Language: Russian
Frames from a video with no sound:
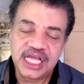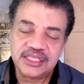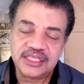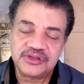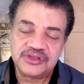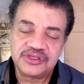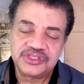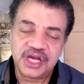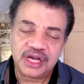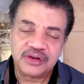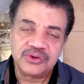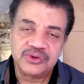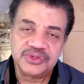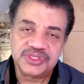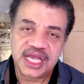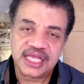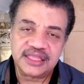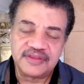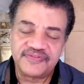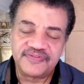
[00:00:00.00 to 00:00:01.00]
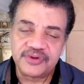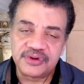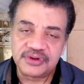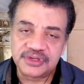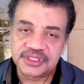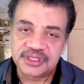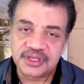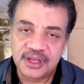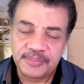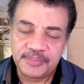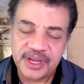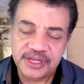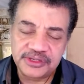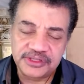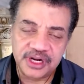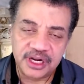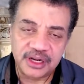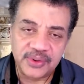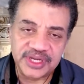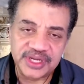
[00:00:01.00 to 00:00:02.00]
А, Чак, у кого первый
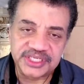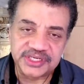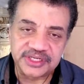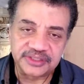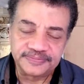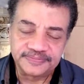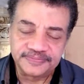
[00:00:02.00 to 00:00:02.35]
вопрос с э,